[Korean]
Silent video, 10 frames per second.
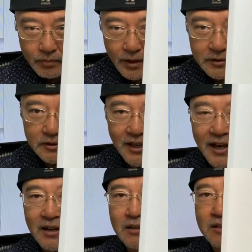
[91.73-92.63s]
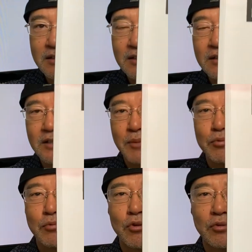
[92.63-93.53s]
그 캐럴리스트의
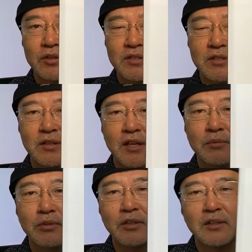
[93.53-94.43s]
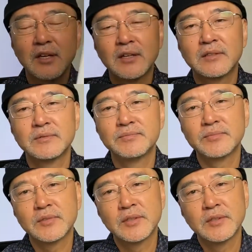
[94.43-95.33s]
부목이신데 이분이 그냥
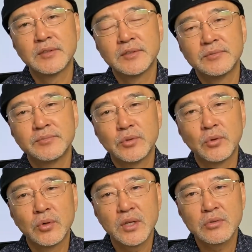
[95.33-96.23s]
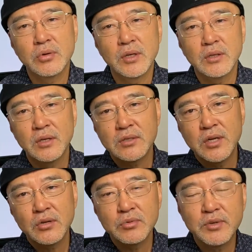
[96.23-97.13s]
올해 초에 그냥
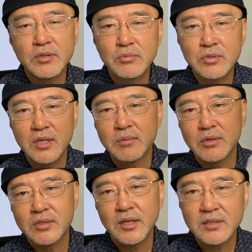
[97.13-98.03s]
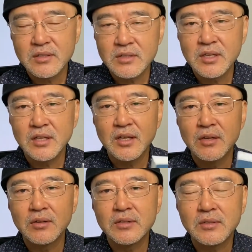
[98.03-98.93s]
책을 주면서 목사님 이거 제가 쓴
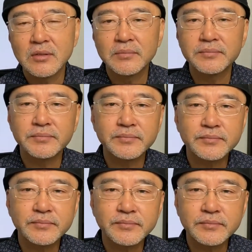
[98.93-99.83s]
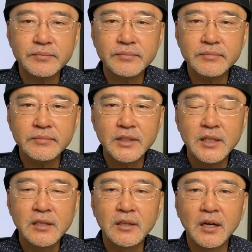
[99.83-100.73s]
책이에요. 그래서
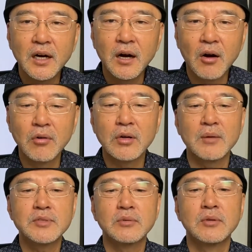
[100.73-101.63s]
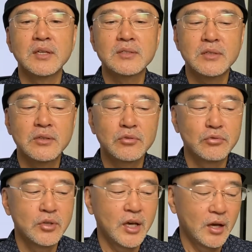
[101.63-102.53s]
읽다가 어우 깜짝 놀랐어요.
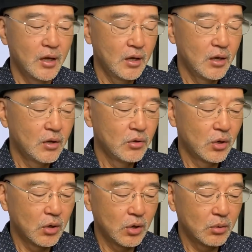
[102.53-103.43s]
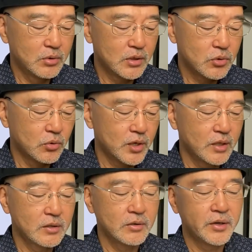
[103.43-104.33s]
뒤에 너무나 좋은 게
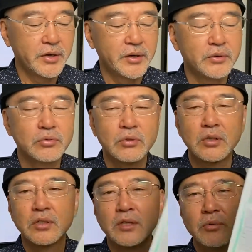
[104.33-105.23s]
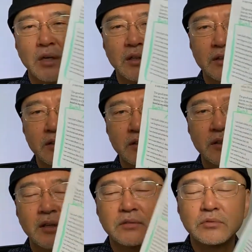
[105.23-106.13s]
있는 거예요.
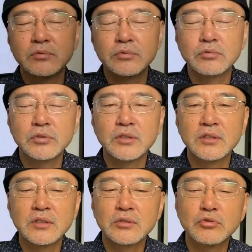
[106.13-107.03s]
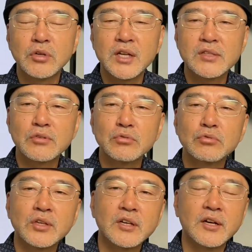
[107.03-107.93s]
이십일. 우리는 주 안에서
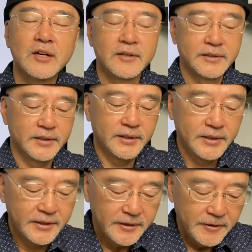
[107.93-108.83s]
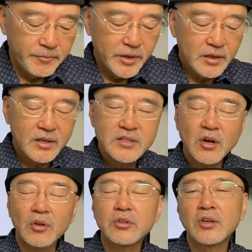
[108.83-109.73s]
누구인가. 근데 이게 이제
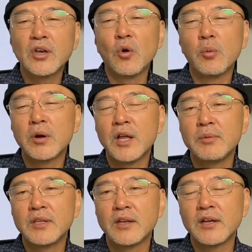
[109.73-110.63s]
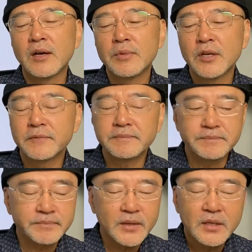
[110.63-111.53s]
어떻게 오버랩이 되냐 하면
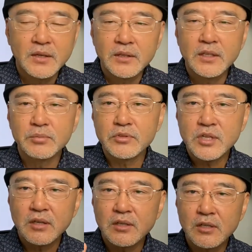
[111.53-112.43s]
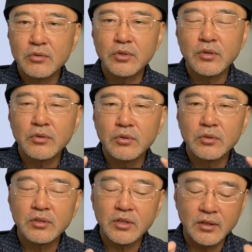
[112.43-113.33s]
이분 책을 읽고 있고
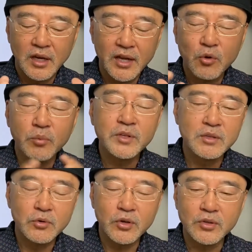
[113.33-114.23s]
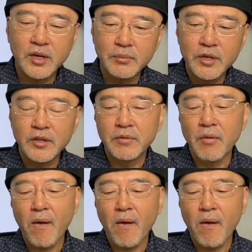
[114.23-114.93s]
그때 나의 고민이 뭐였냐 하면